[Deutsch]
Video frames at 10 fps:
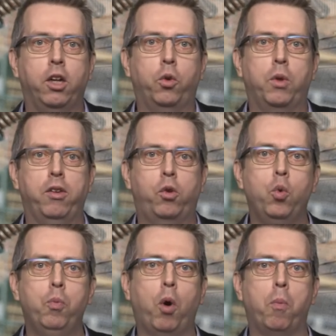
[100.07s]
sodass
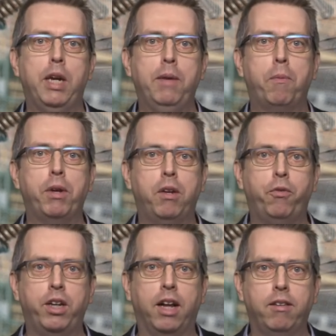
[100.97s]
du Probleme mit
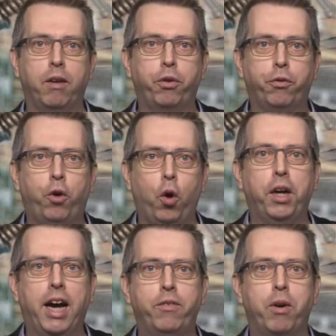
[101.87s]
dem Finanzamt von
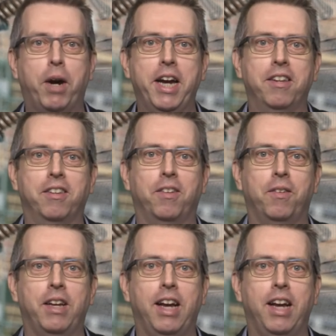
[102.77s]
vornherein vermeidest.